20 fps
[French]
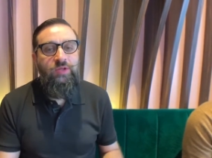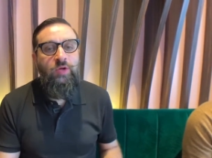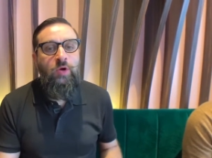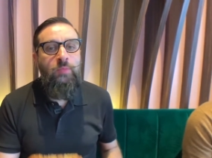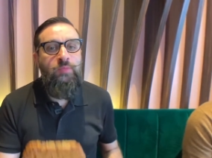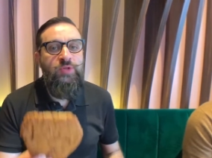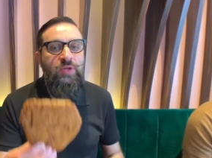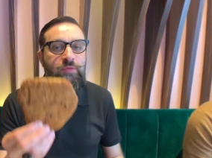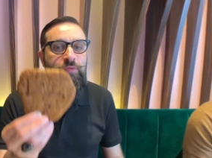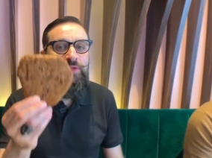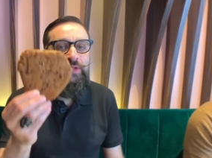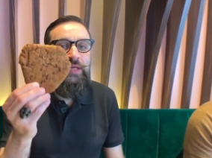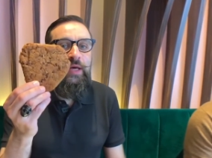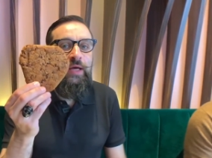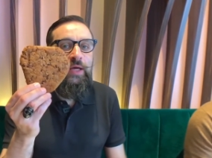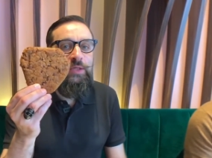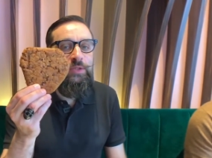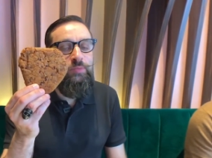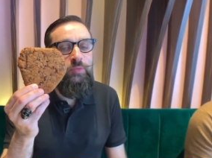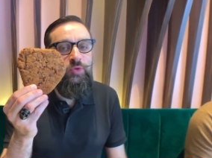Comme j'ai vu
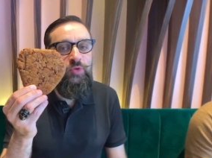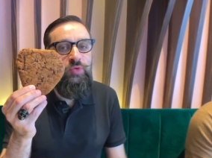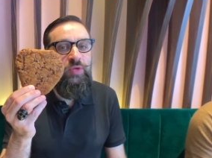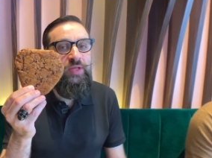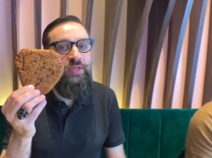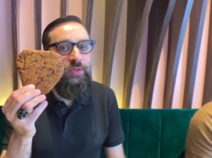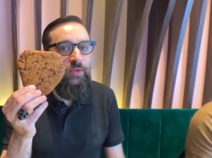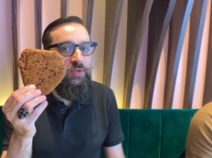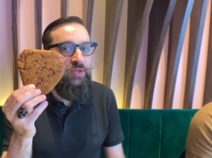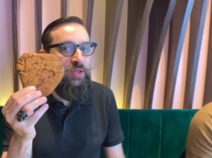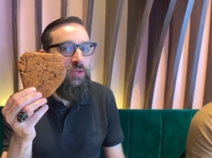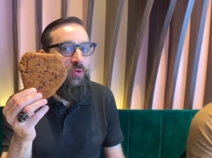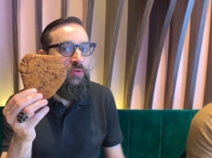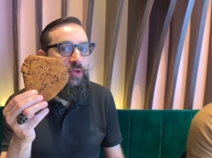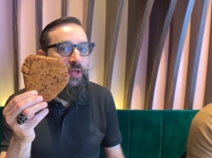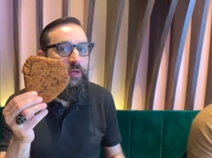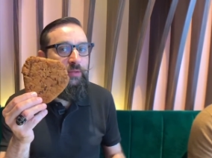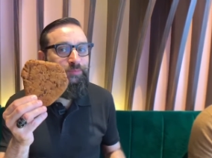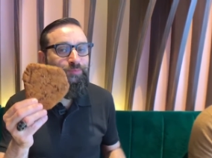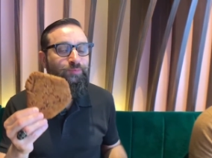ça, je me suis laissé aussi
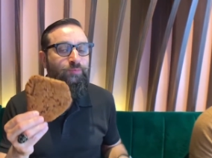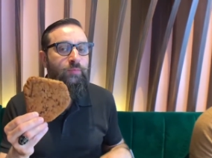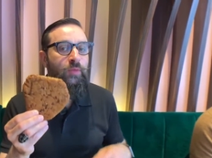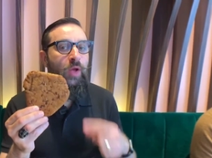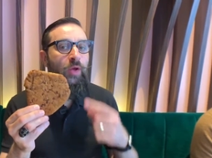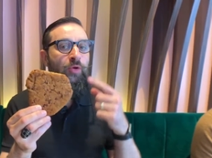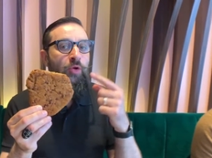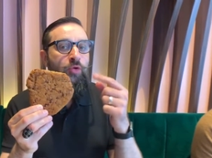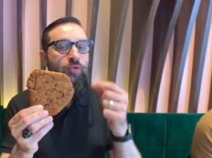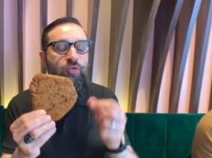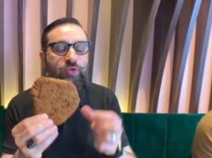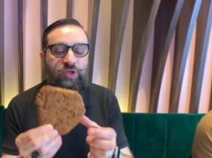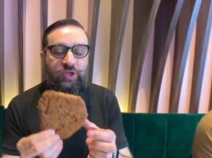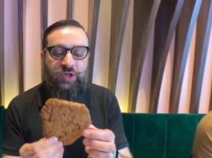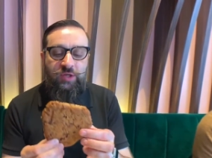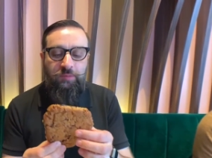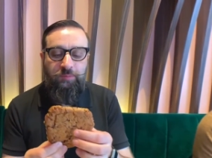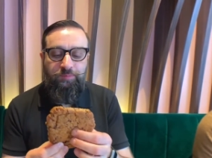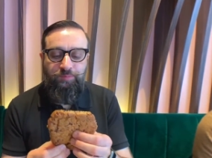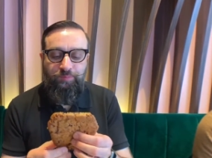tenter le
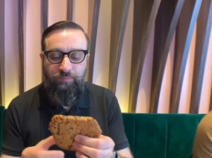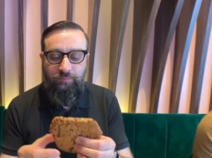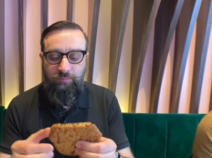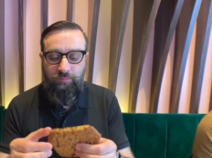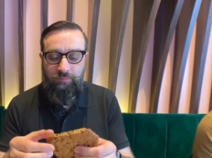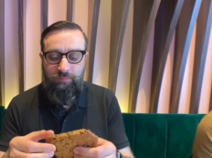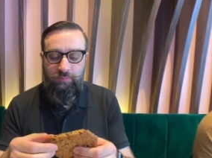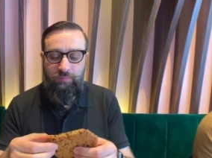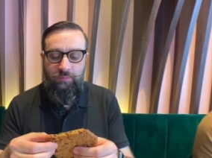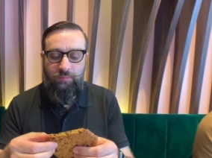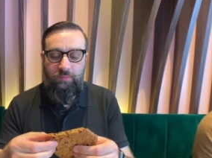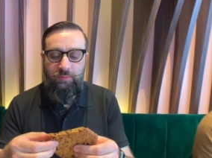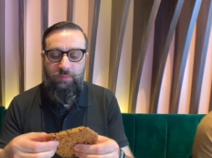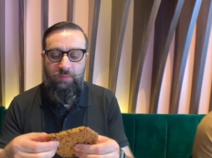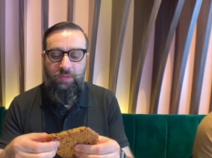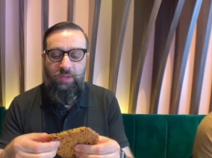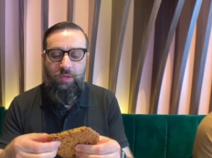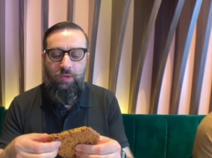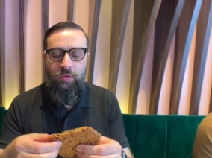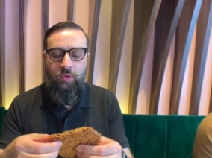cookie.
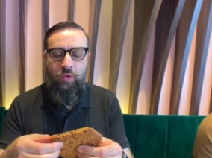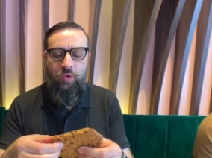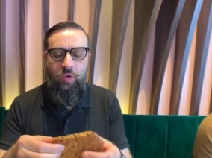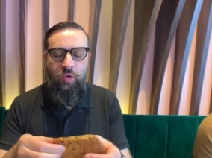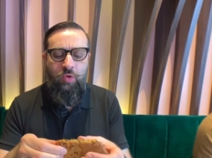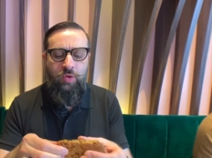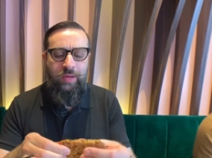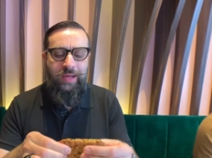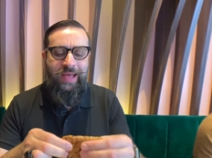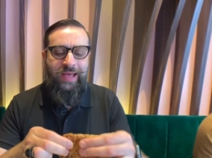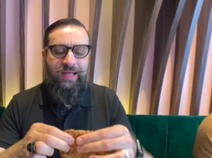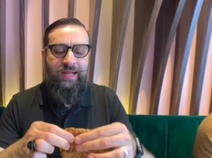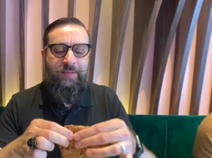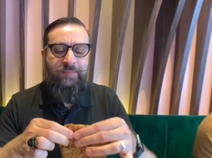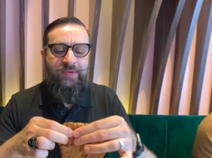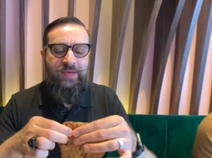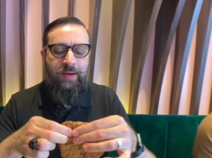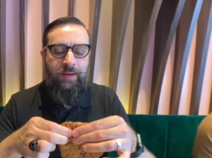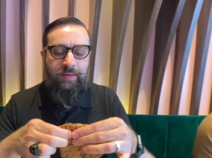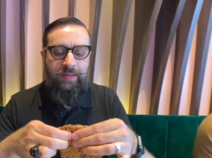Oh, il est
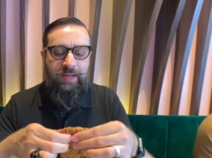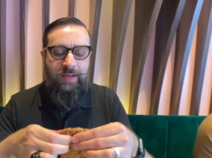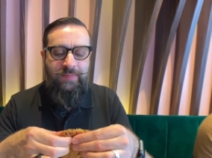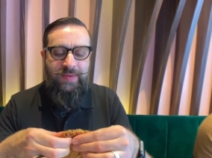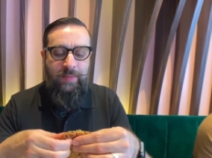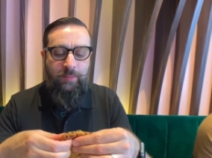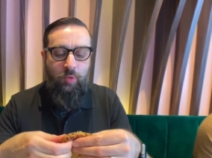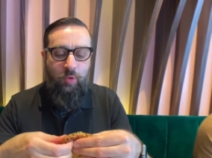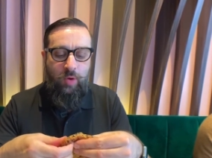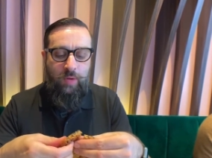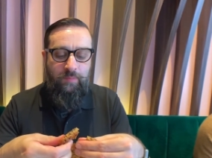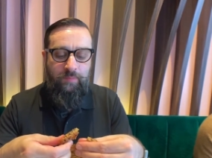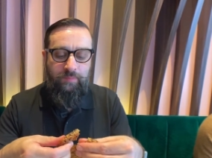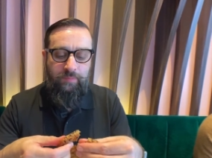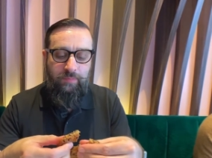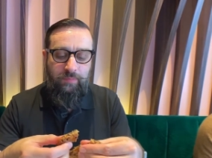bien, est bien beau. Hein.